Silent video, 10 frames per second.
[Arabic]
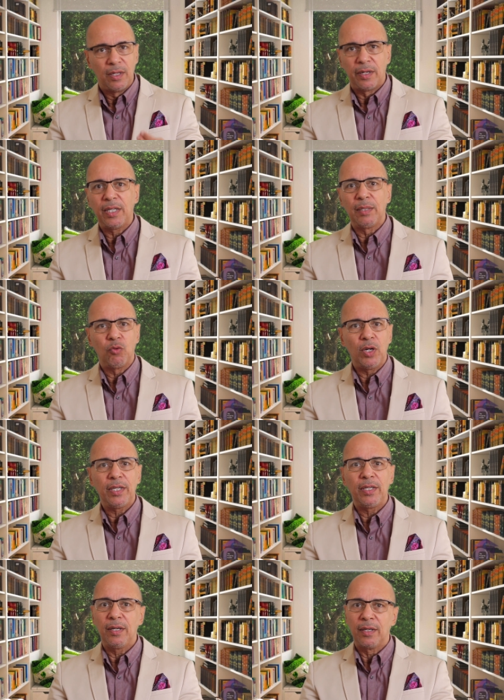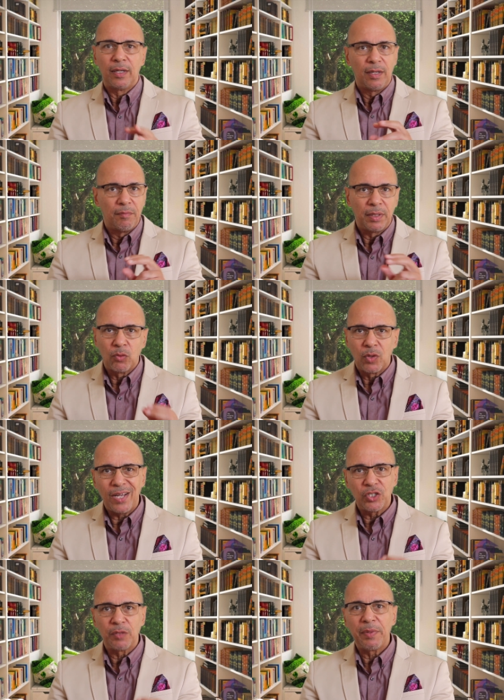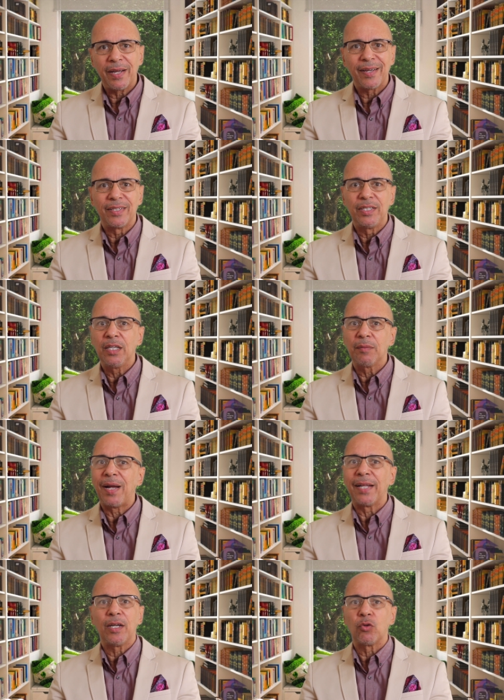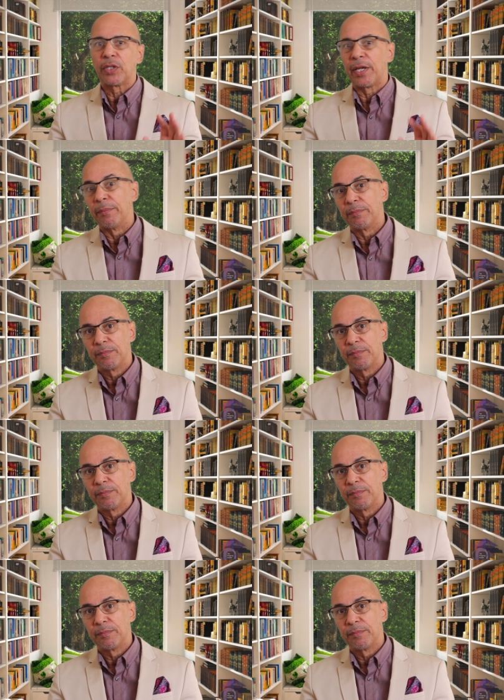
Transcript: راتب قليل ما توجعش دماغك كتير هتاخد كام